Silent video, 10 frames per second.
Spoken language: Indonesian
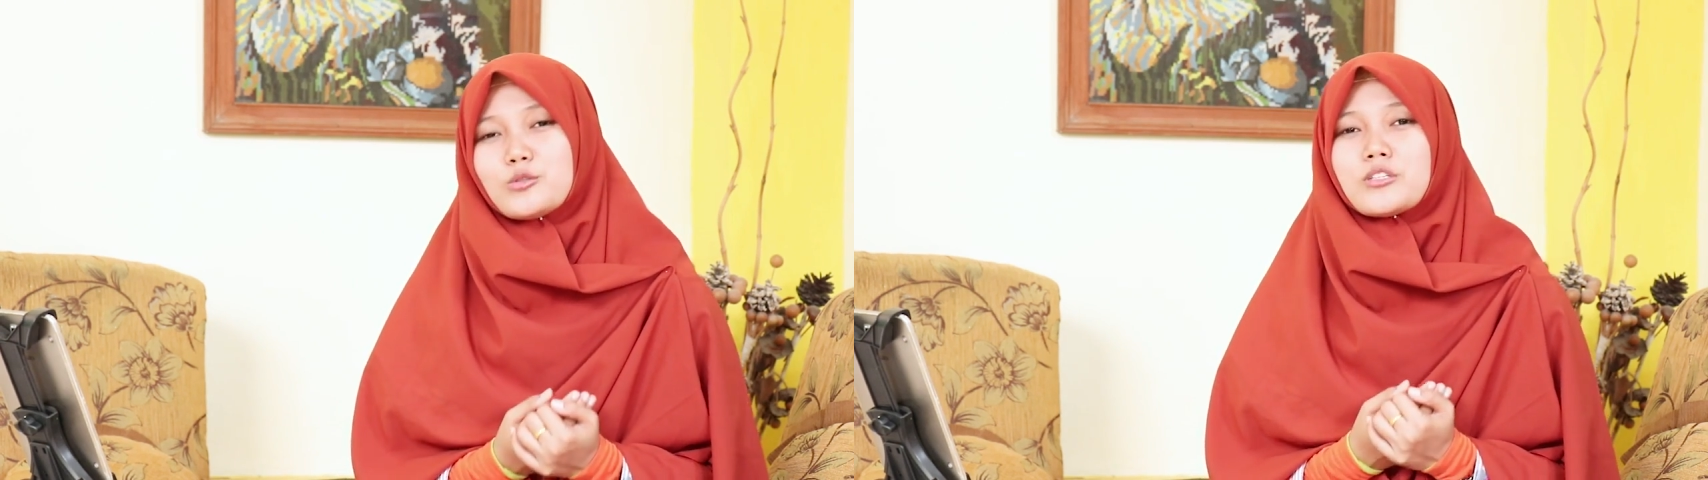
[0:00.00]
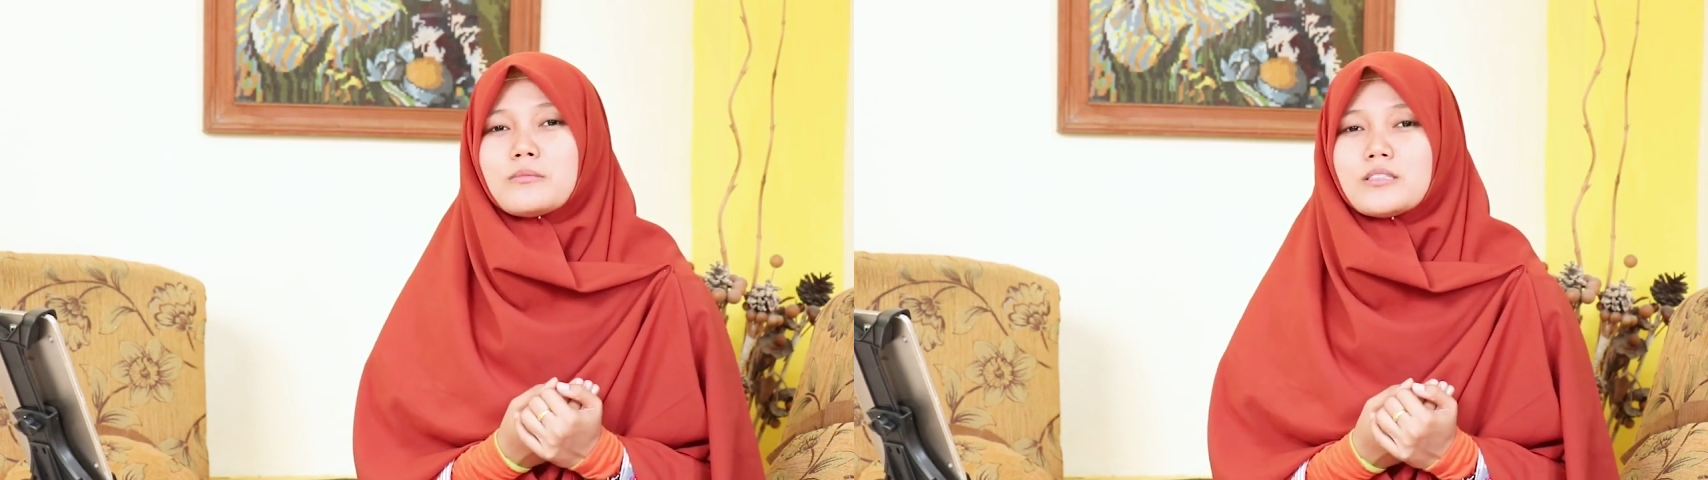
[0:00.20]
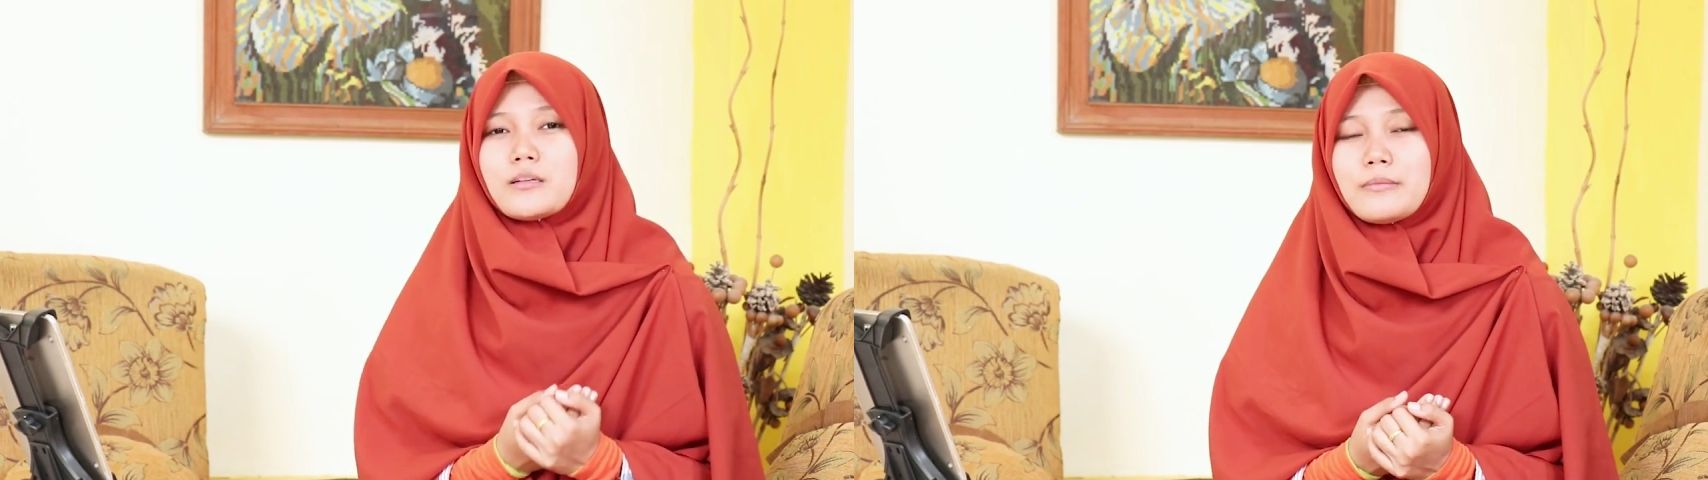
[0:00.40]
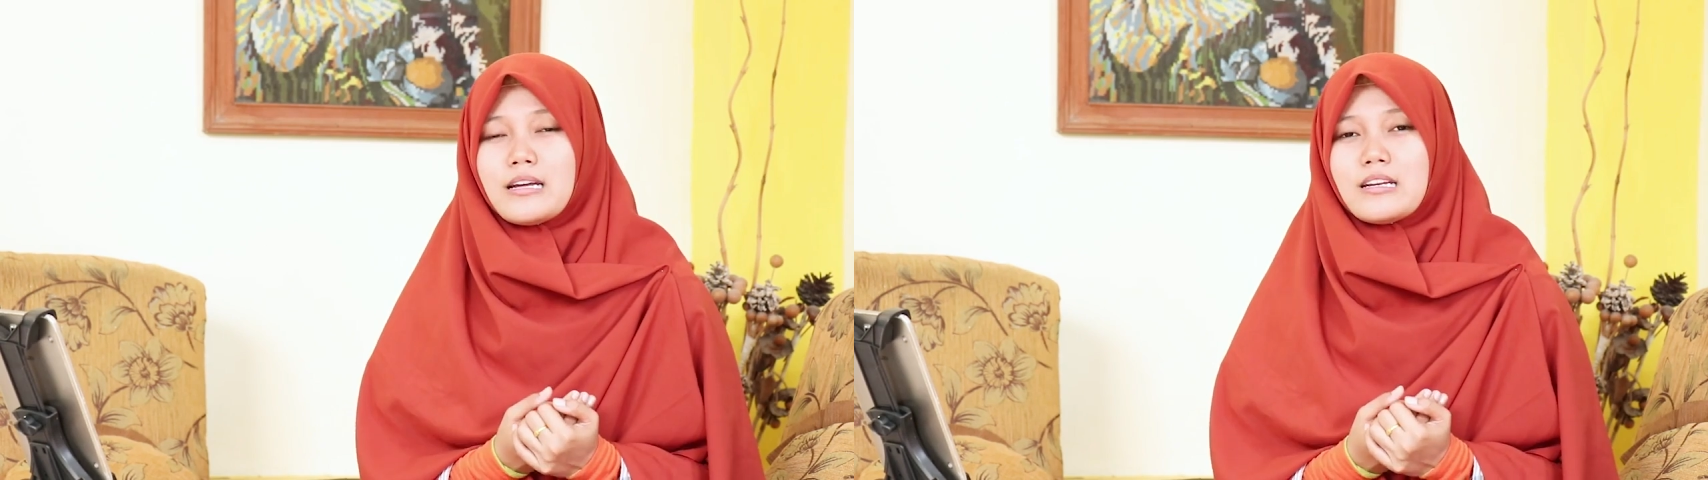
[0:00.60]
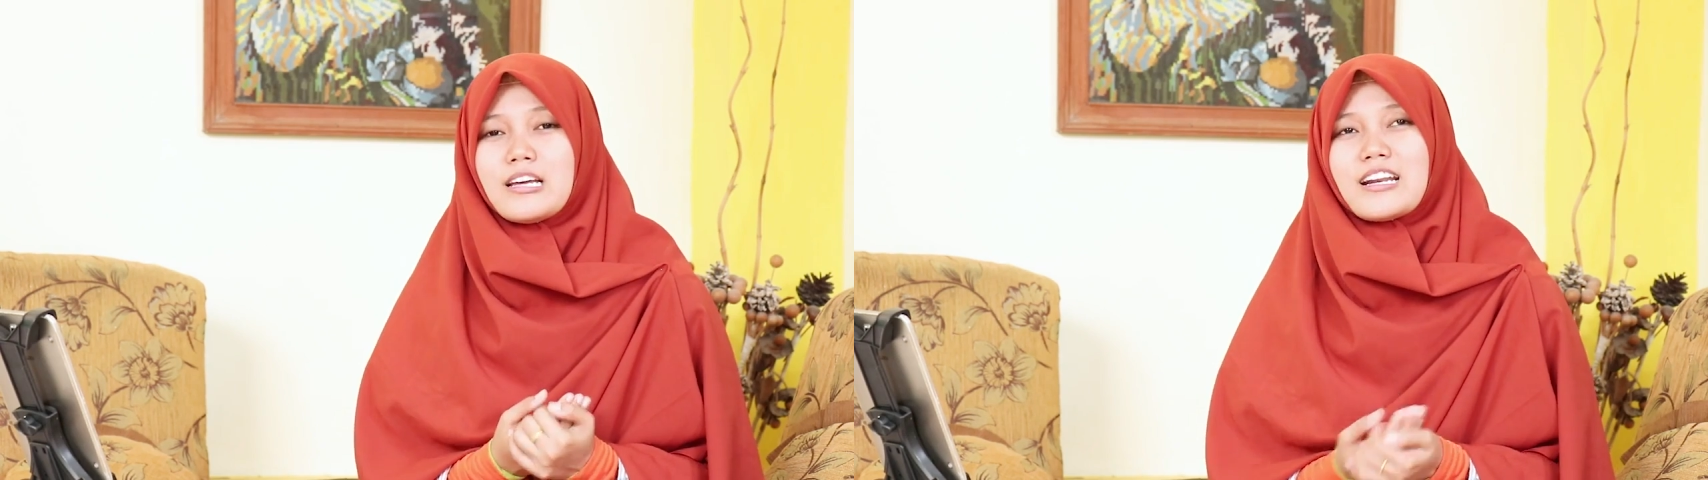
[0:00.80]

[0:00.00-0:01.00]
untuk teman-teman.